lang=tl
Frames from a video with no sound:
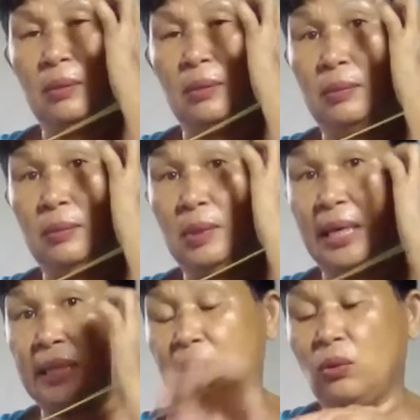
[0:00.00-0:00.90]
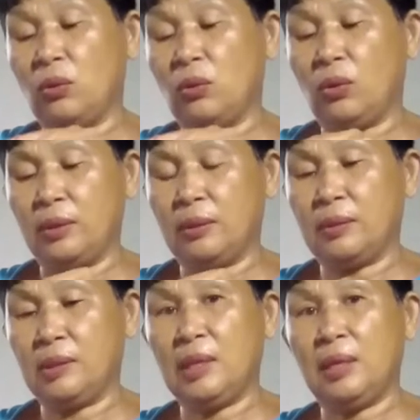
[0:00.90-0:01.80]
Hmm, mga tituloy.
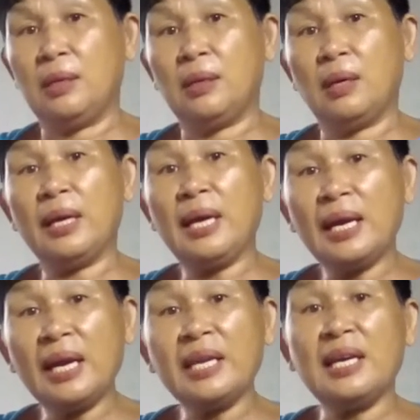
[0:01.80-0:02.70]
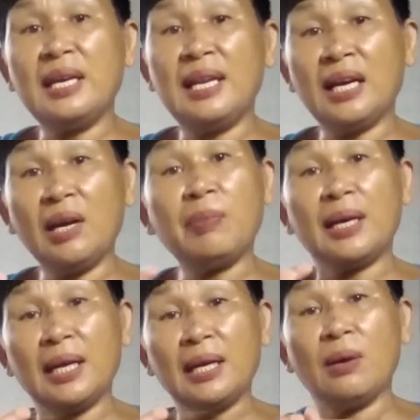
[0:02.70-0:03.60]
Kaya ganyan lang ang
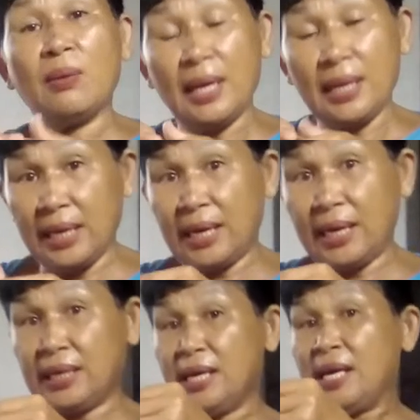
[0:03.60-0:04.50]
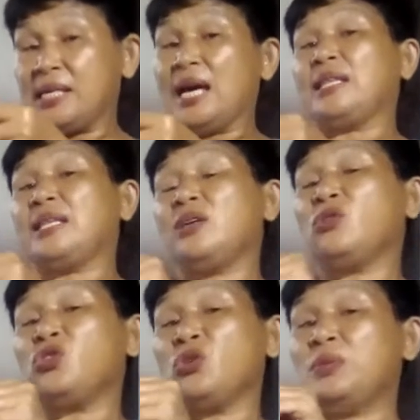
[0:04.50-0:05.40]
paggagawa ng sa ating
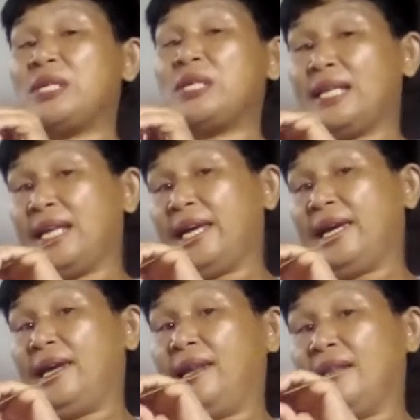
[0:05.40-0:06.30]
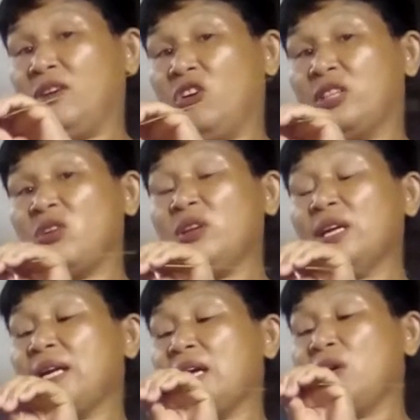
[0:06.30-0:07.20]
YouTube channel. O, ito
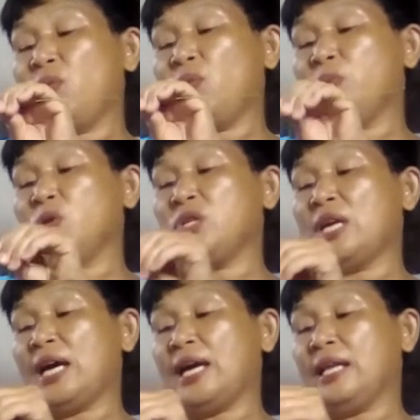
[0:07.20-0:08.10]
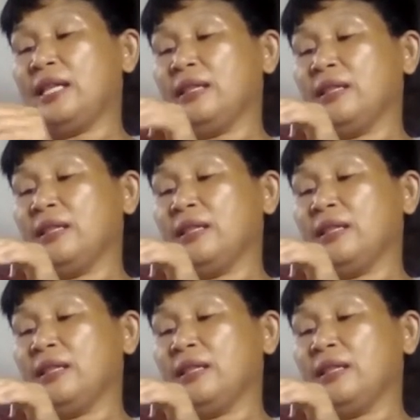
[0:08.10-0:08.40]
lang ang gagawin mo dyan.